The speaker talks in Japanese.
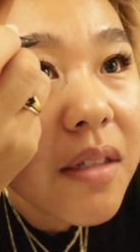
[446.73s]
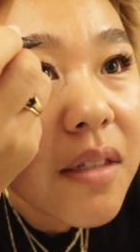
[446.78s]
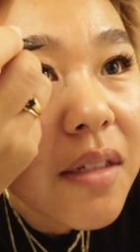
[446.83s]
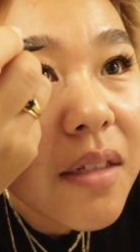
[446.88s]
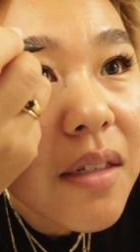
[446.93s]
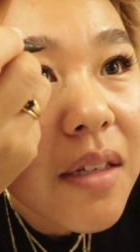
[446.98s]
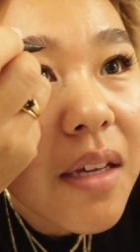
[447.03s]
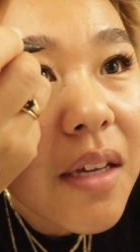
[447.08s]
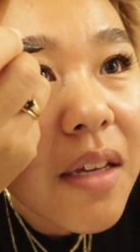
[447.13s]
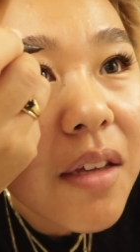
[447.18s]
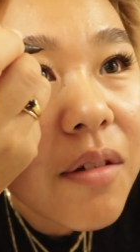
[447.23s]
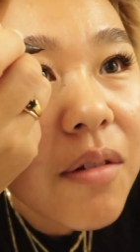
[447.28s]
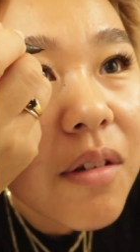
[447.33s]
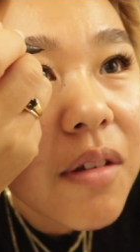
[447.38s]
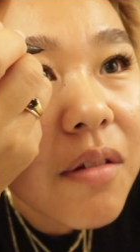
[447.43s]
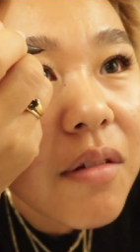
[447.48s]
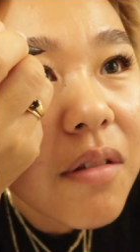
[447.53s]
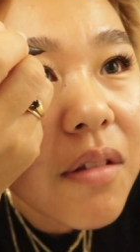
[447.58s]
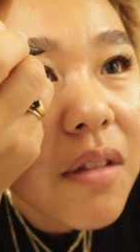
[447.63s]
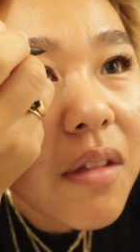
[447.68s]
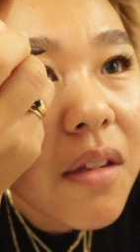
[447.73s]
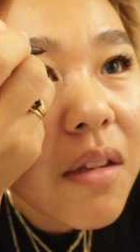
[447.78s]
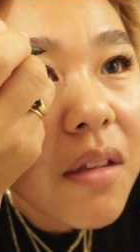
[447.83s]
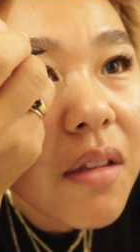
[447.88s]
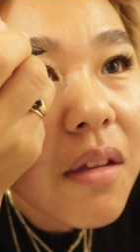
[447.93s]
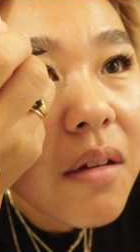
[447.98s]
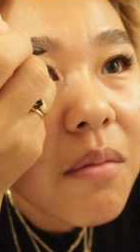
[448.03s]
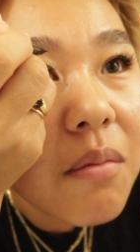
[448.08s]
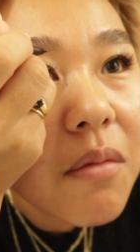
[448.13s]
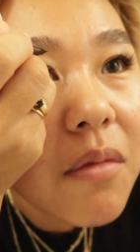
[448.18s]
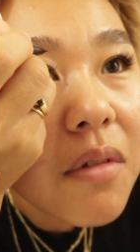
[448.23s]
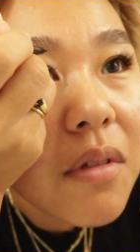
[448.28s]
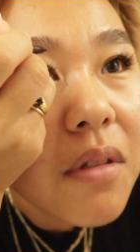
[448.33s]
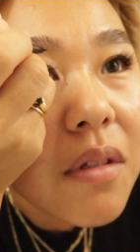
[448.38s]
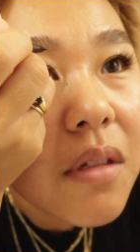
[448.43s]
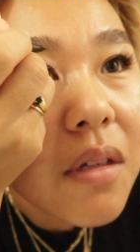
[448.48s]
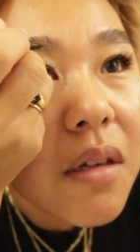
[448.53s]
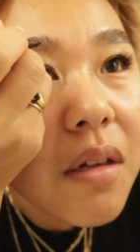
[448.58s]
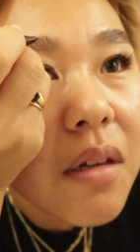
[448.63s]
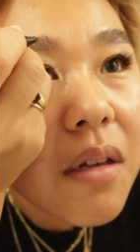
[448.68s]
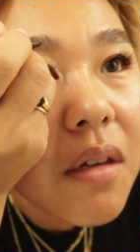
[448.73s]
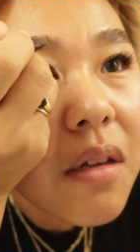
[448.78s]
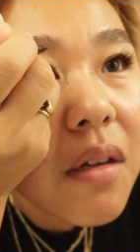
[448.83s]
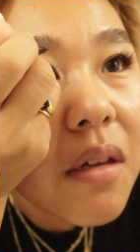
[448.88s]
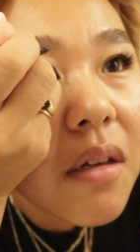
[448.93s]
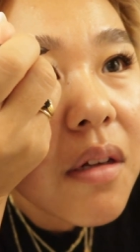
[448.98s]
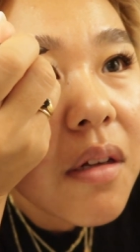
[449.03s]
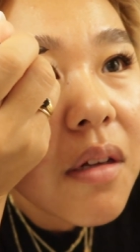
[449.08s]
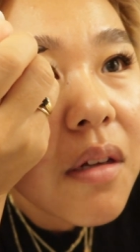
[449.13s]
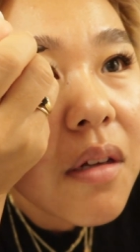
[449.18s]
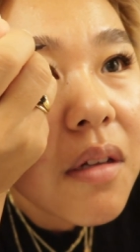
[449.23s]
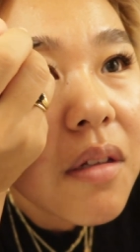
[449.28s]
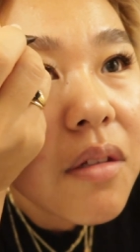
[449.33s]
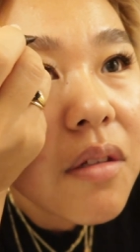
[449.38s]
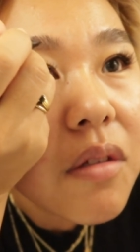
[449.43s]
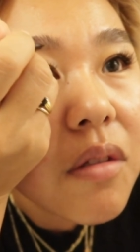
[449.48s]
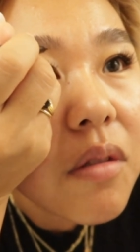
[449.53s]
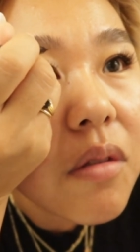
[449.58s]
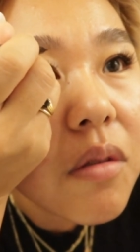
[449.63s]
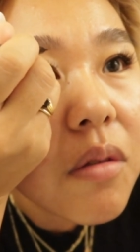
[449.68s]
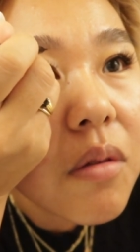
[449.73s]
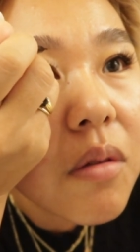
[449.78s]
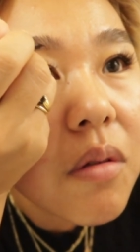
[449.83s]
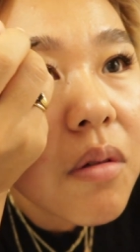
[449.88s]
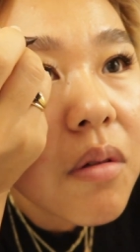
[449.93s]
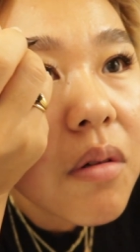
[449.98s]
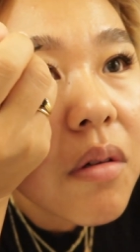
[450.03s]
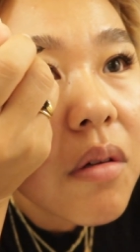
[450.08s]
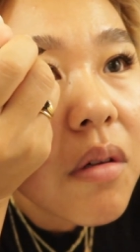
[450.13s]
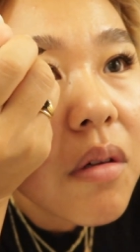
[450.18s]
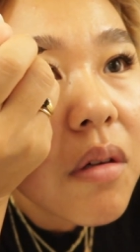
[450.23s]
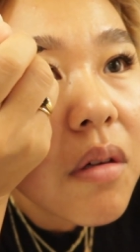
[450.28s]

すげえ雪降ってんだもんさちょっとと